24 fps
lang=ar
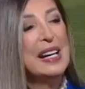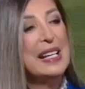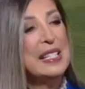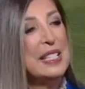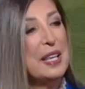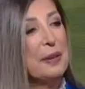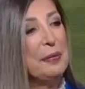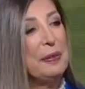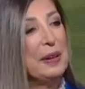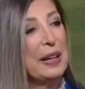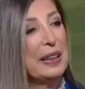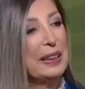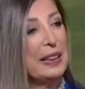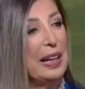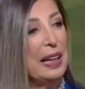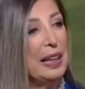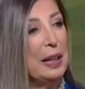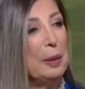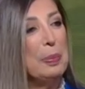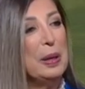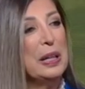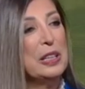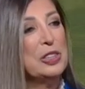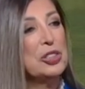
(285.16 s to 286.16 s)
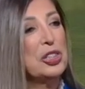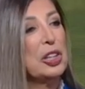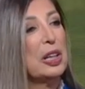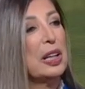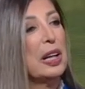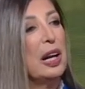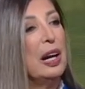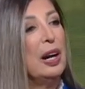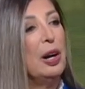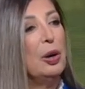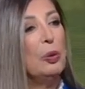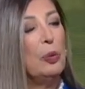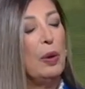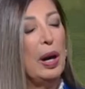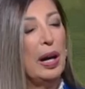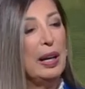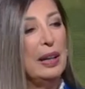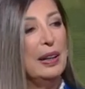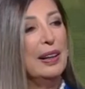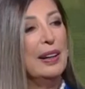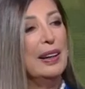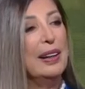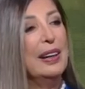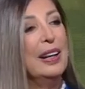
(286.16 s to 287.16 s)
سافرت على بلجيكا
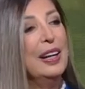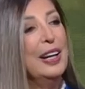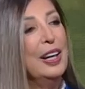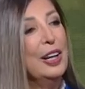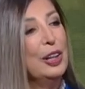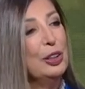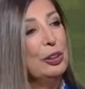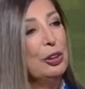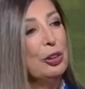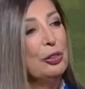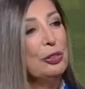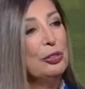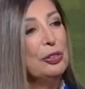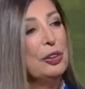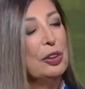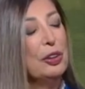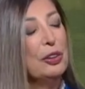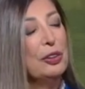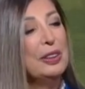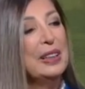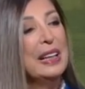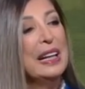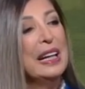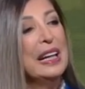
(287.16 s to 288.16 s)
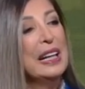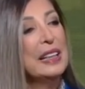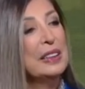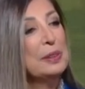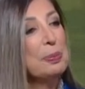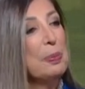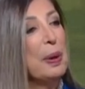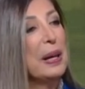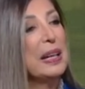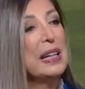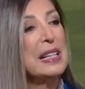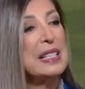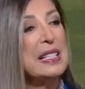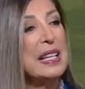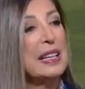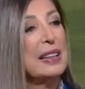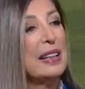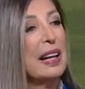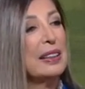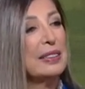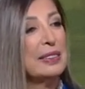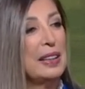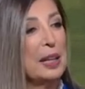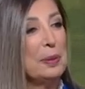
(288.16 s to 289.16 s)
وعلى لندن تمرست
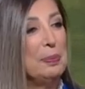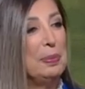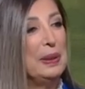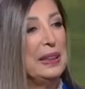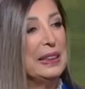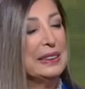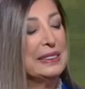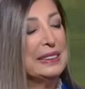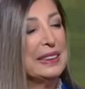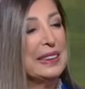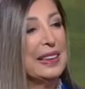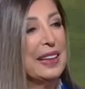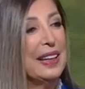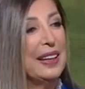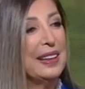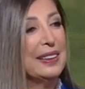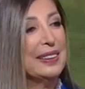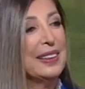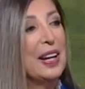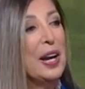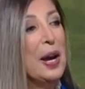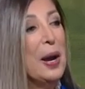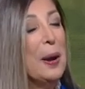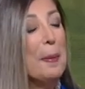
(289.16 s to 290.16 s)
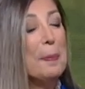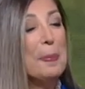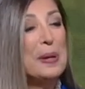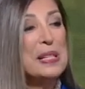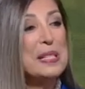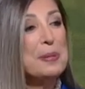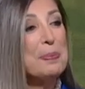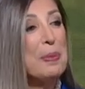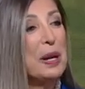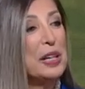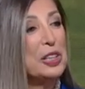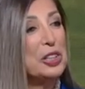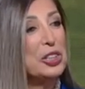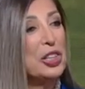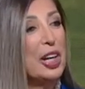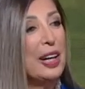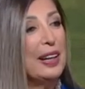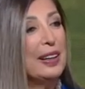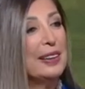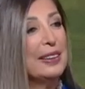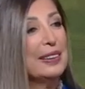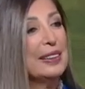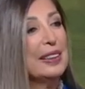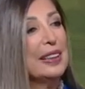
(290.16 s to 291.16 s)
اكثر بالاتيكيت بس ما
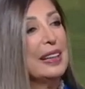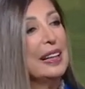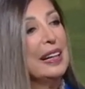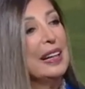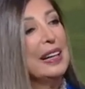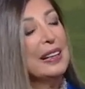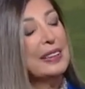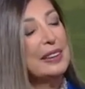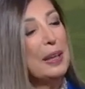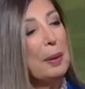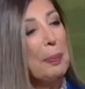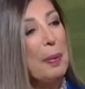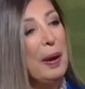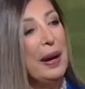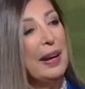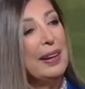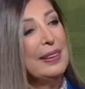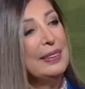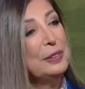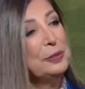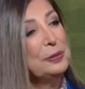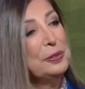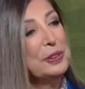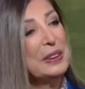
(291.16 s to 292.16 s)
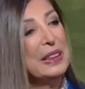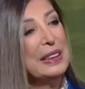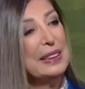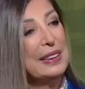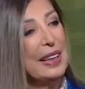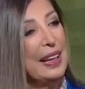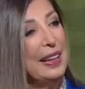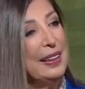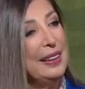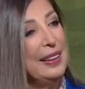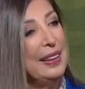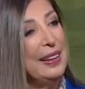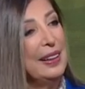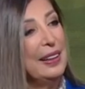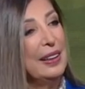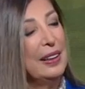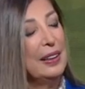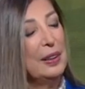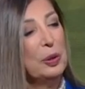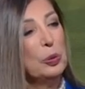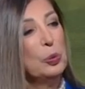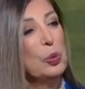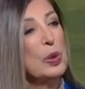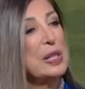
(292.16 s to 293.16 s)
رجعت طبعا فتت
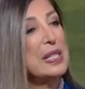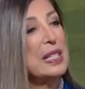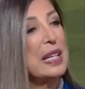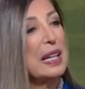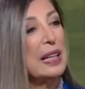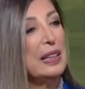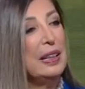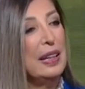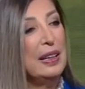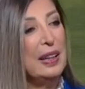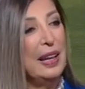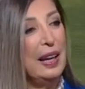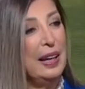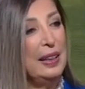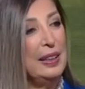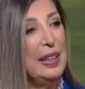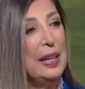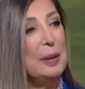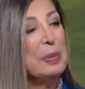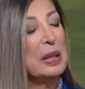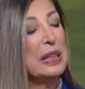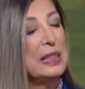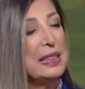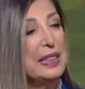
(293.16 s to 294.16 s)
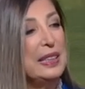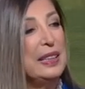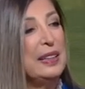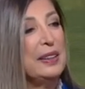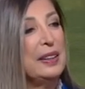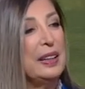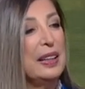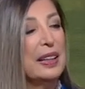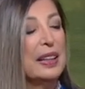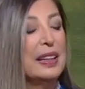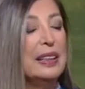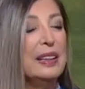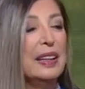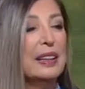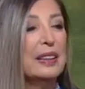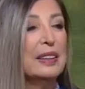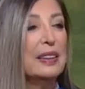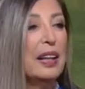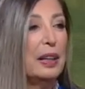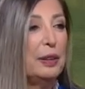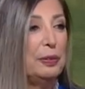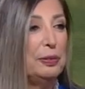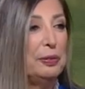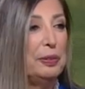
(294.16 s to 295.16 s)
على وسائل الاعلام كثيره كنت
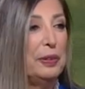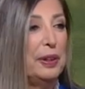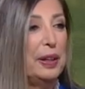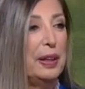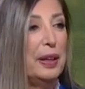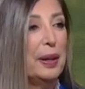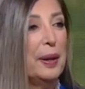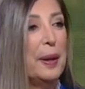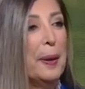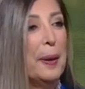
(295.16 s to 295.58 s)
ضيفه